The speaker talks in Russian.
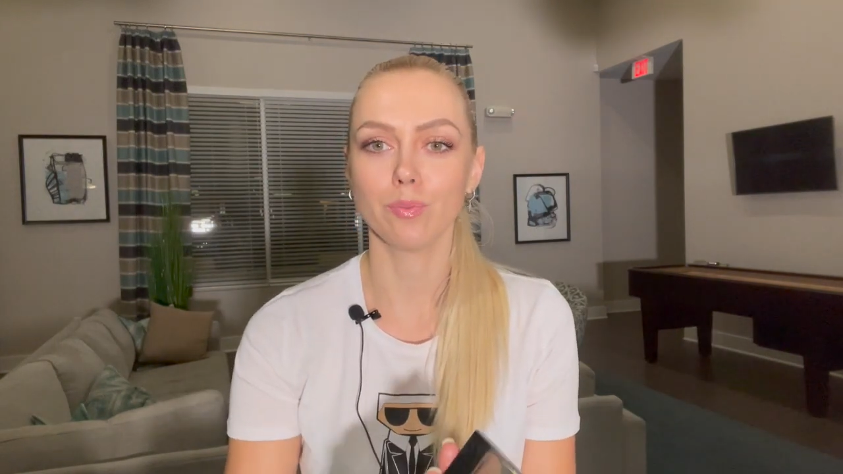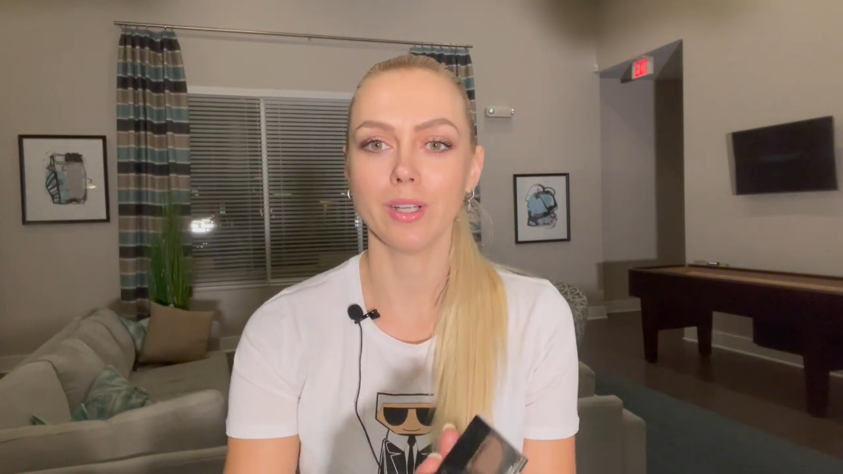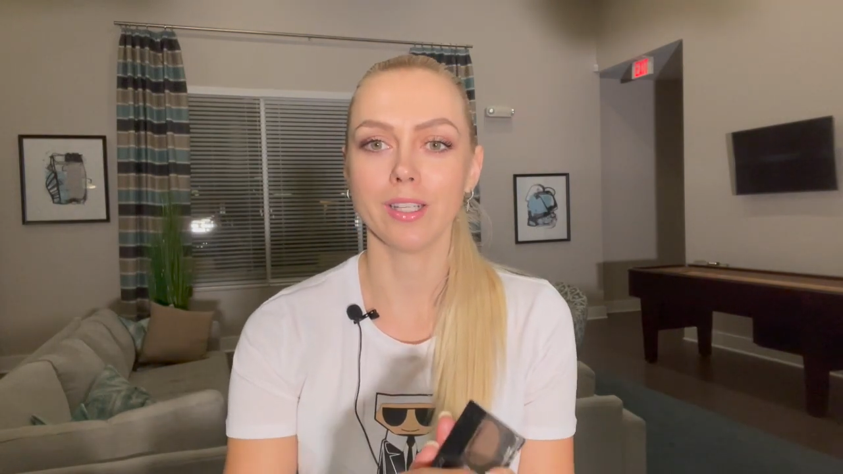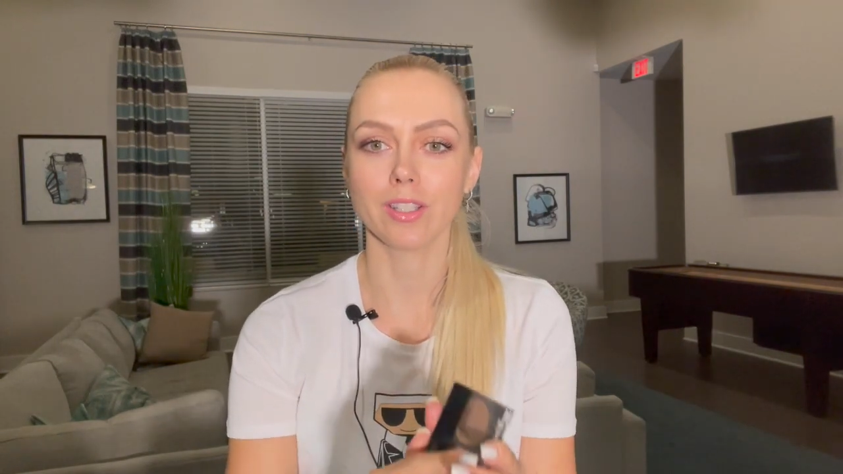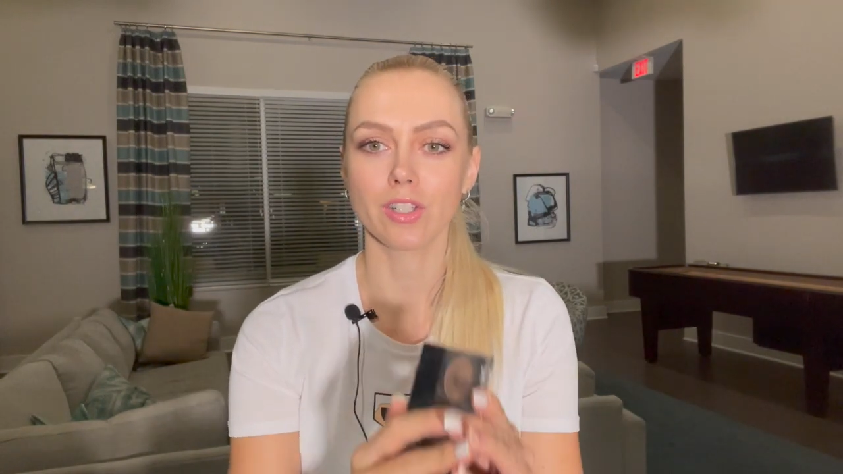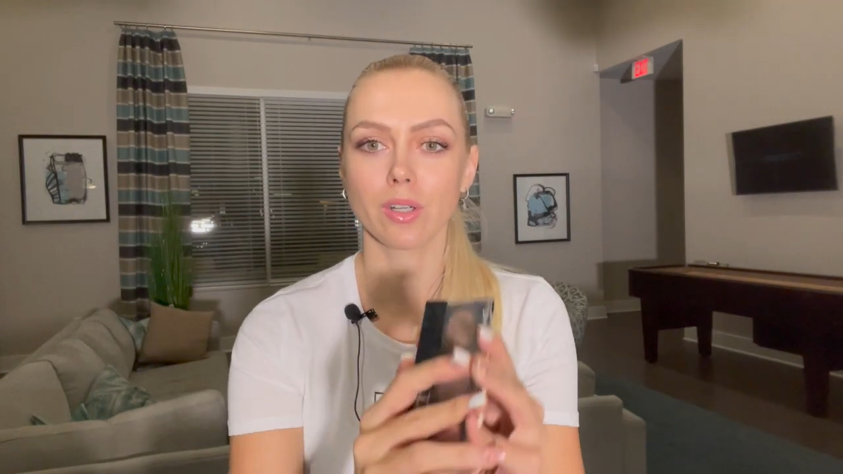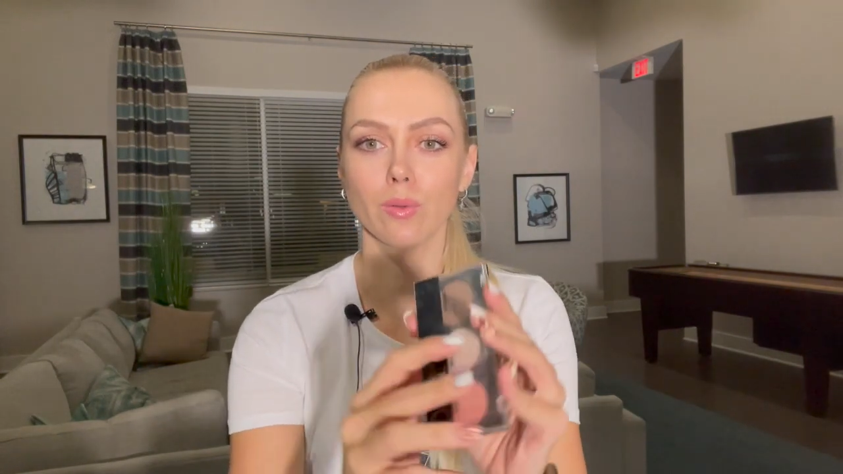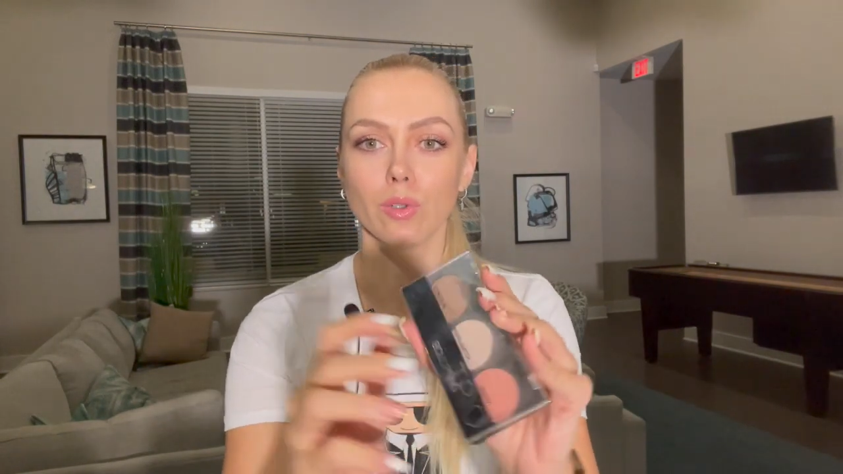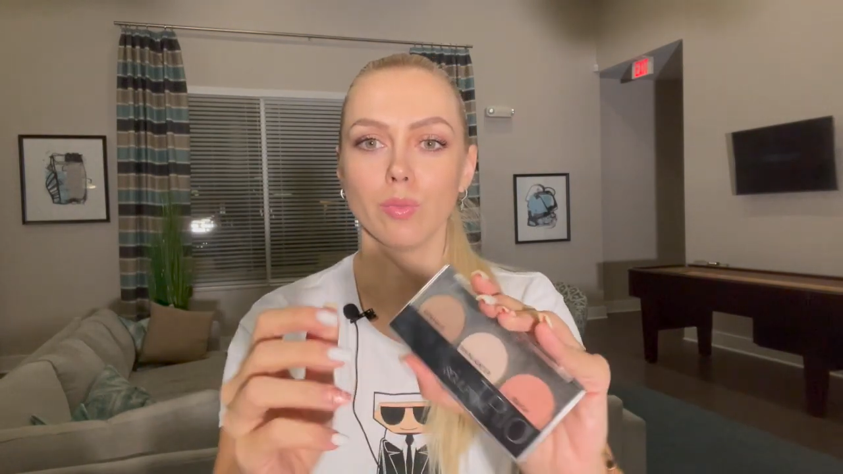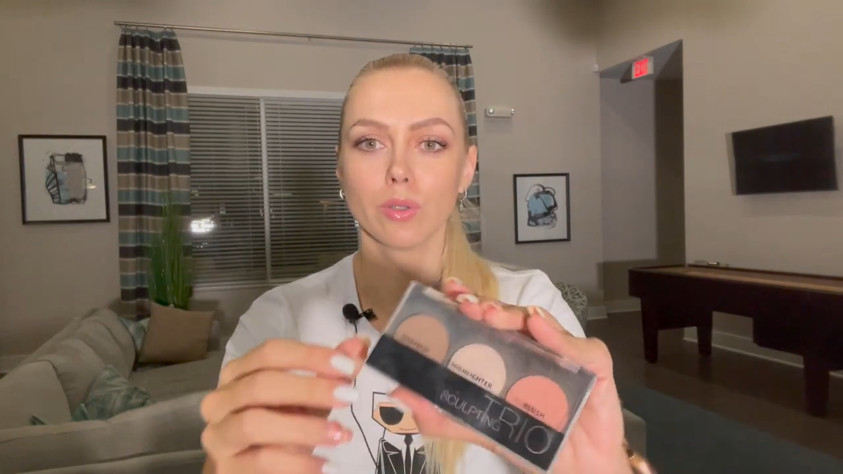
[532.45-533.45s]
палеточка
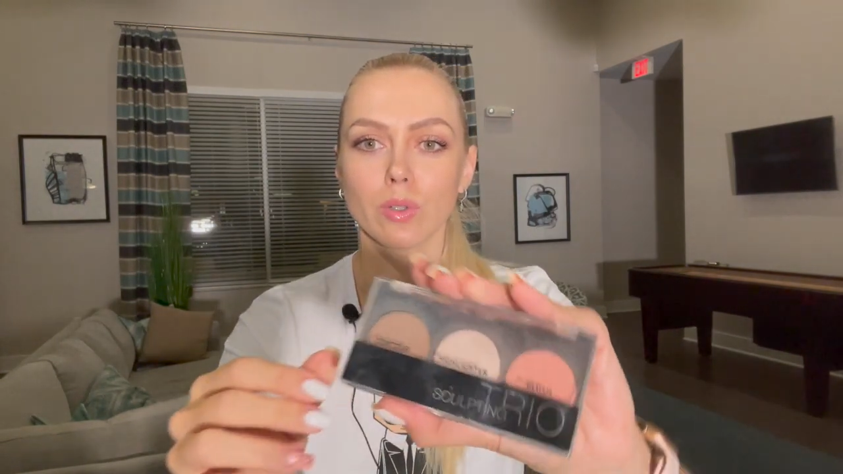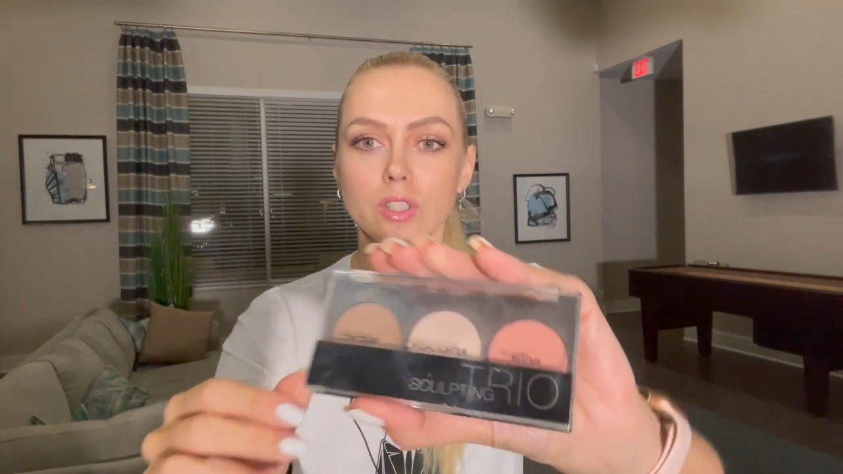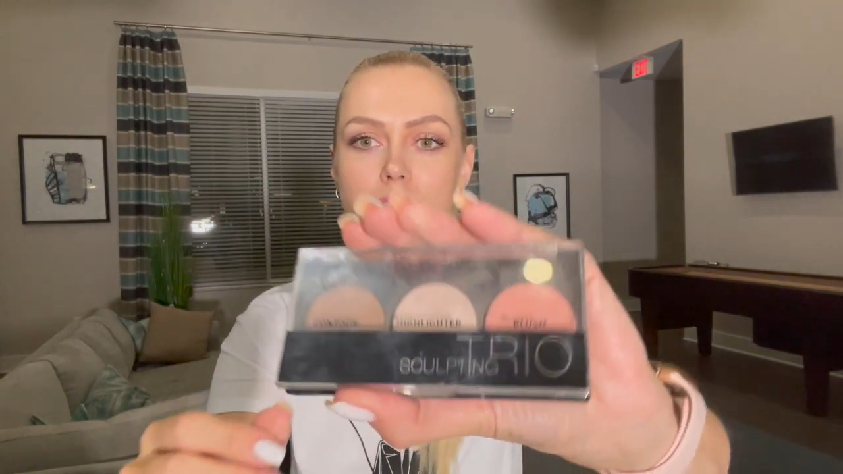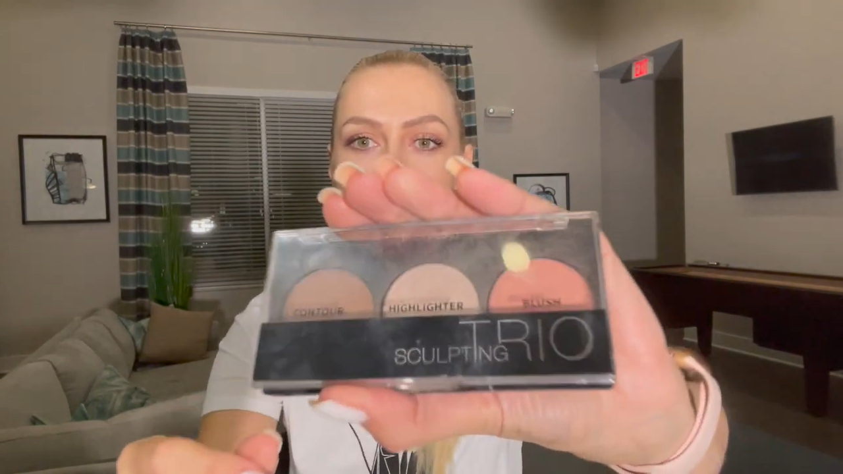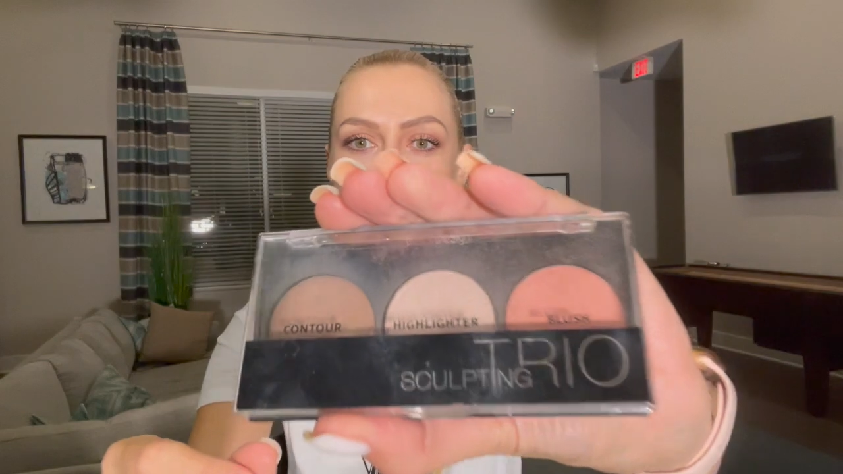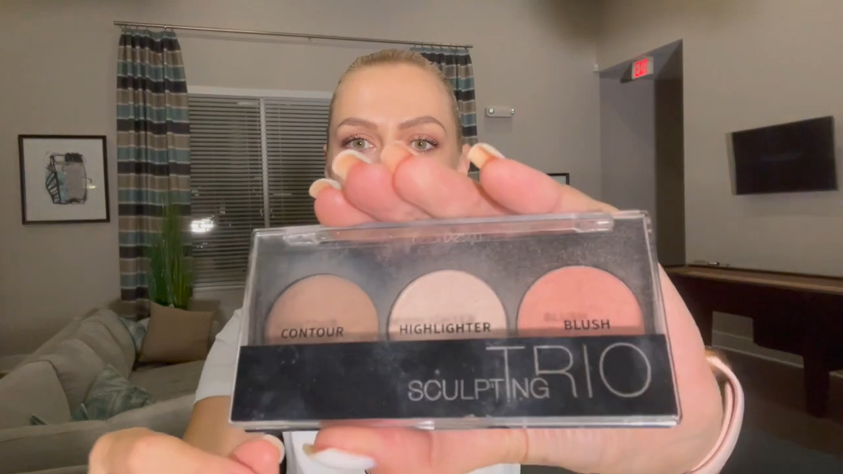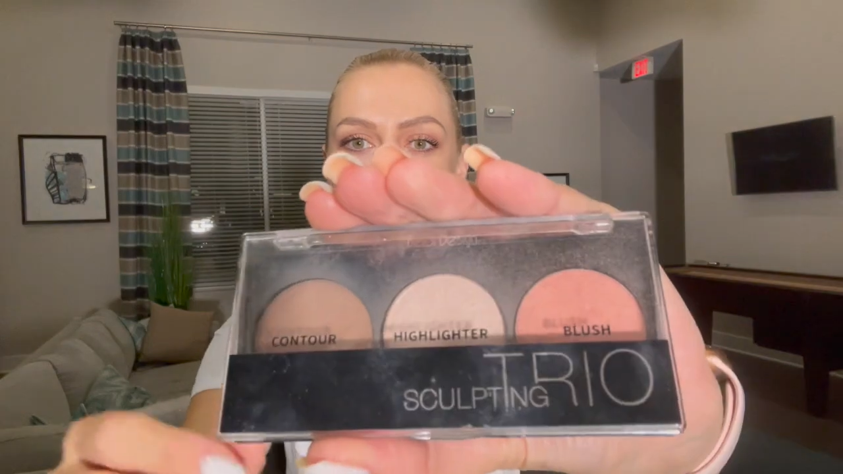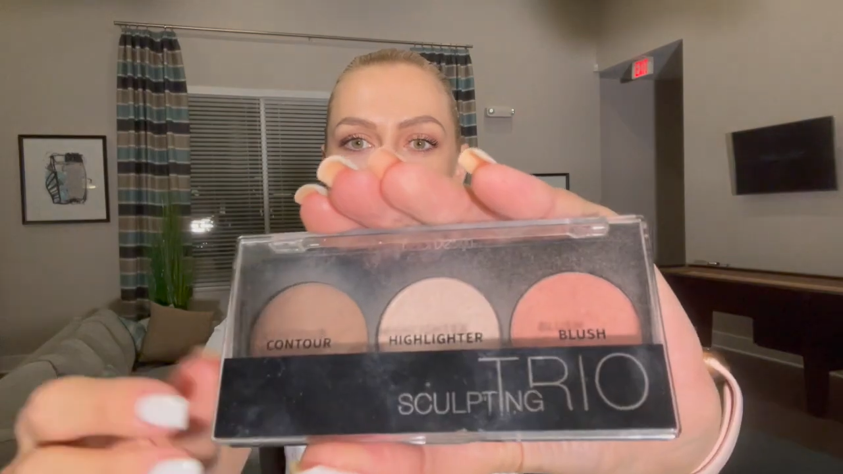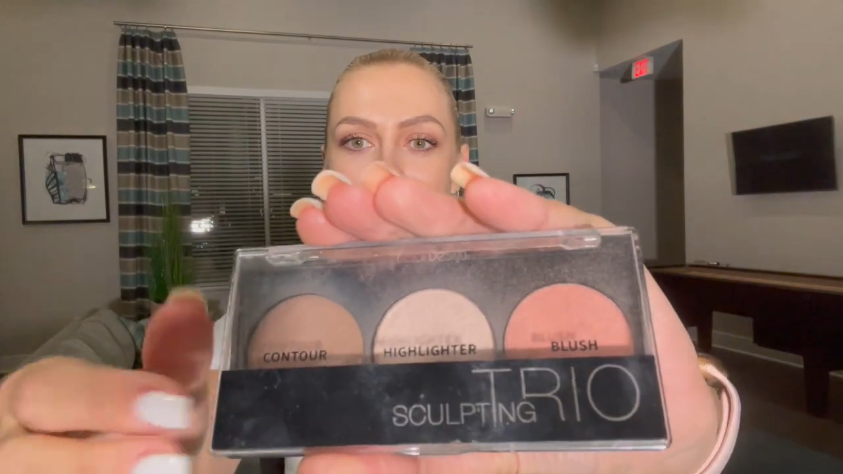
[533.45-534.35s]
от Белор Design.